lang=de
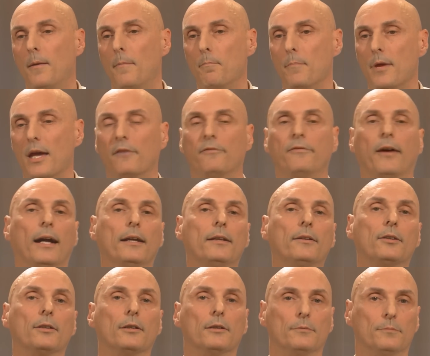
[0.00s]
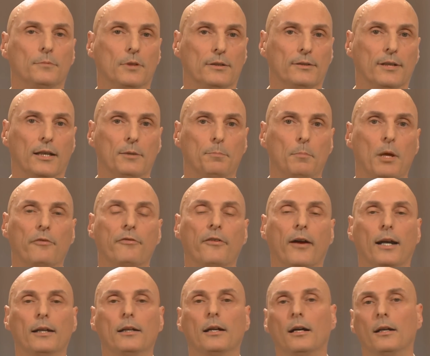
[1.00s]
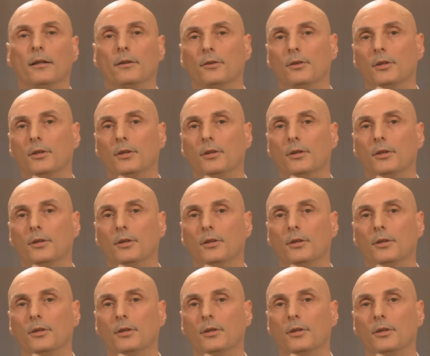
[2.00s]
mehr Weite, das heißt mehr Freiheit.